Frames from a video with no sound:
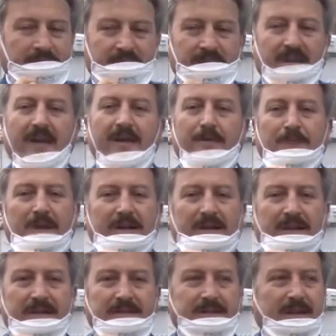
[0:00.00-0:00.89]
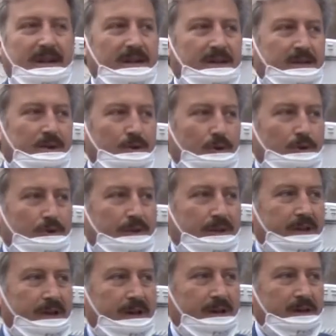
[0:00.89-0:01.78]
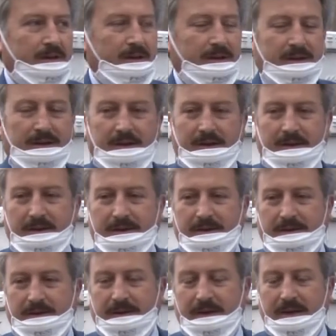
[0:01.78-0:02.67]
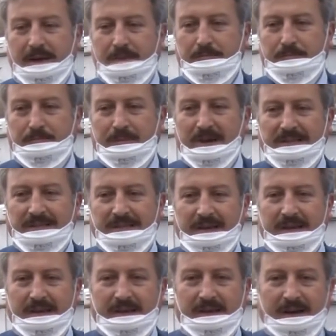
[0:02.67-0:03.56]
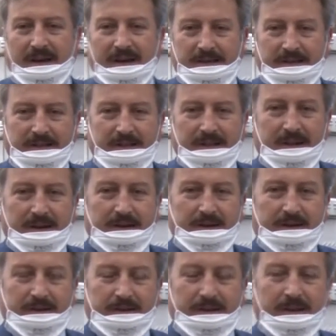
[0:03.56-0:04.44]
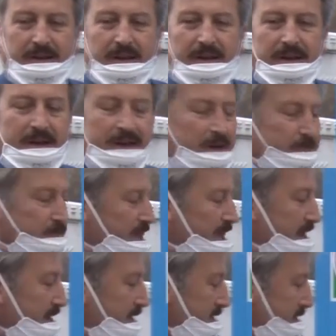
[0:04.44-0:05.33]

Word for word: şehir merkezine iki noktada e, hem maske atıklarını hem de el